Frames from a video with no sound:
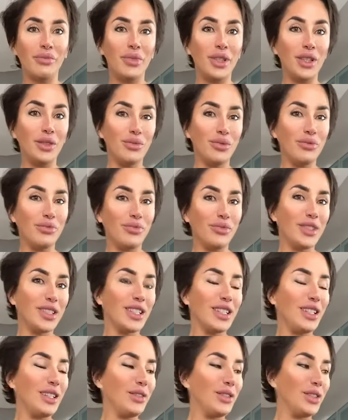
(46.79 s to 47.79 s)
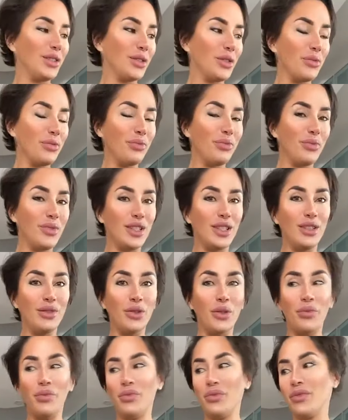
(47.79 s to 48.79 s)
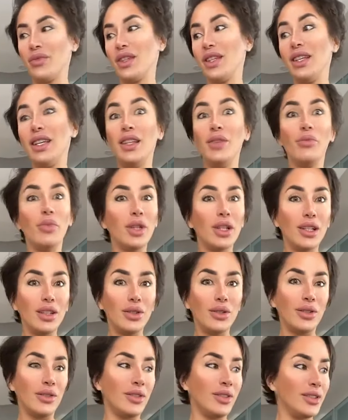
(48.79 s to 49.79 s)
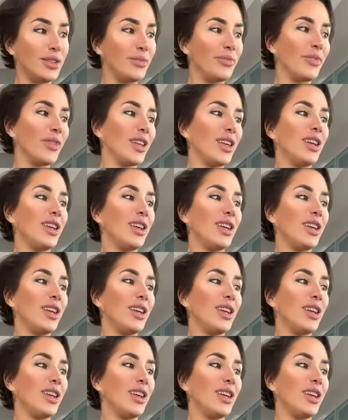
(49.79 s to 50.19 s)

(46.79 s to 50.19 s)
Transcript: поэтому скорее всего, без него. Я не подготовилась.